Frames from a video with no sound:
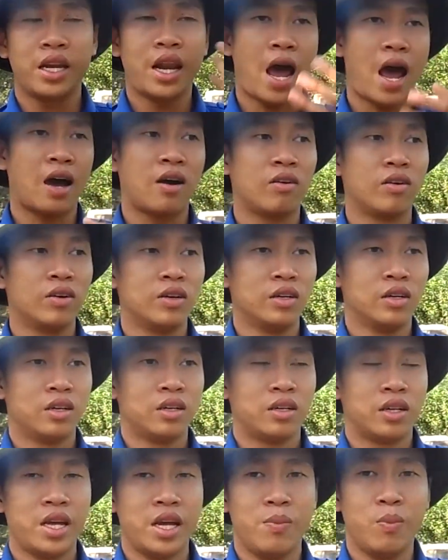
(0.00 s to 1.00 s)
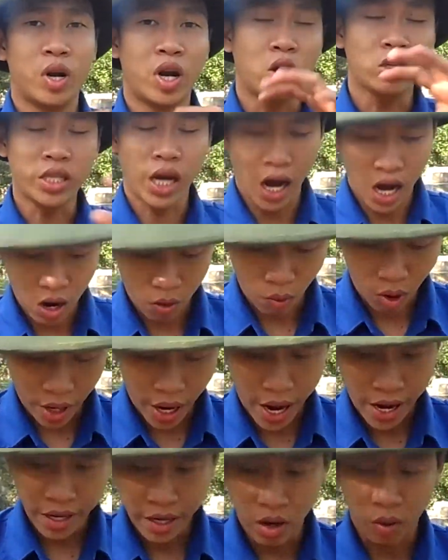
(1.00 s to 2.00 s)
thế nào thì mình nói sơ
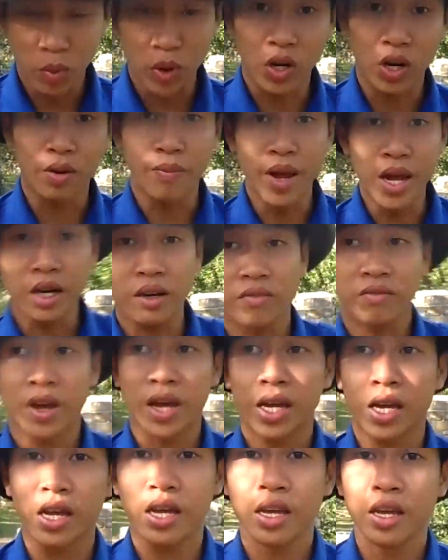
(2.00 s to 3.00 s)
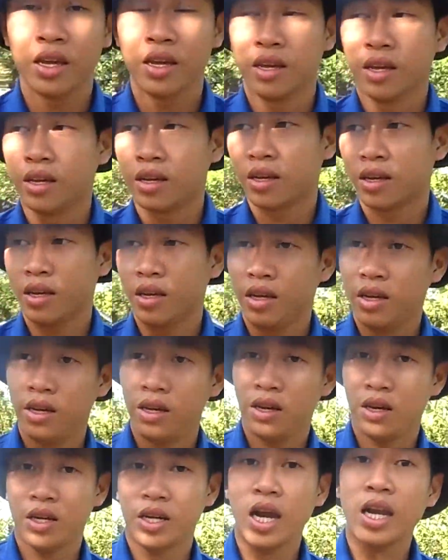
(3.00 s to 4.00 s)
qua đấy cho mọi người biết về cái
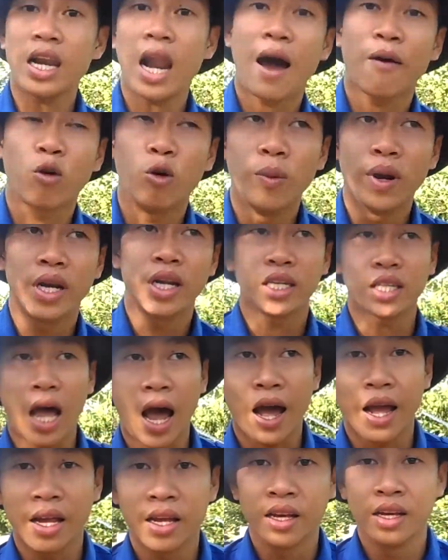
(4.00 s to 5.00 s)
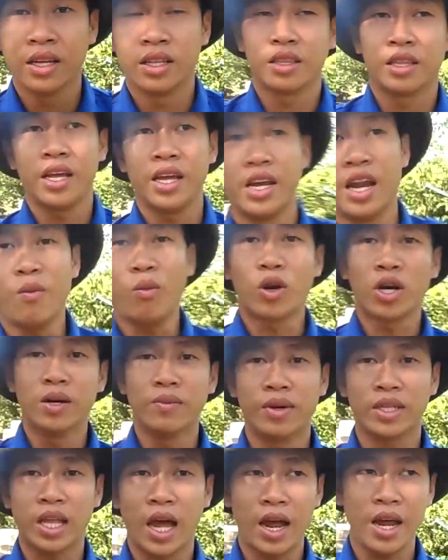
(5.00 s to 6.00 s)
cái cách làm của mình hiện tại thì nếu mọi
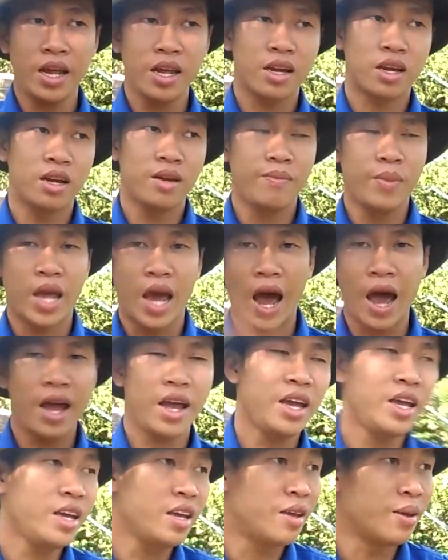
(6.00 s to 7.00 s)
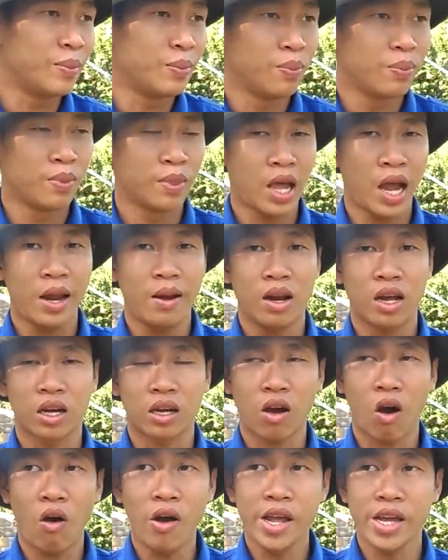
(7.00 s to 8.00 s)
người mà thấy clip này hay hay
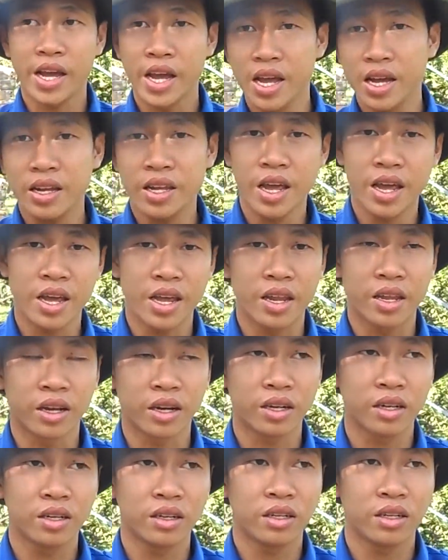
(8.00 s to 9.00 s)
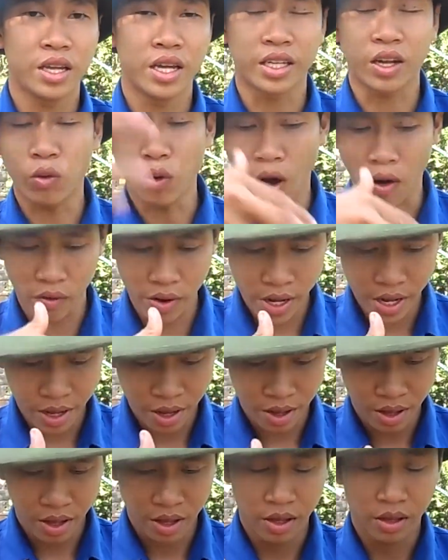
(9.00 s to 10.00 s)
là có ý kiến gì những gì trao đổi
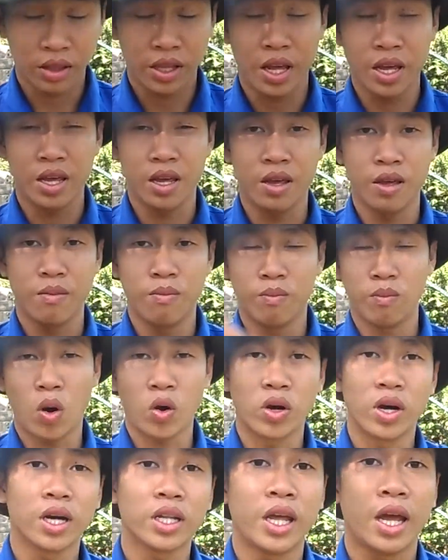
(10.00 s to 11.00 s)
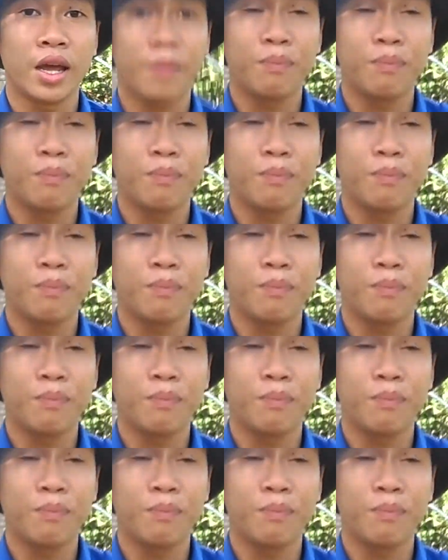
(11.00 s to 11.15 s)
thì mọi người có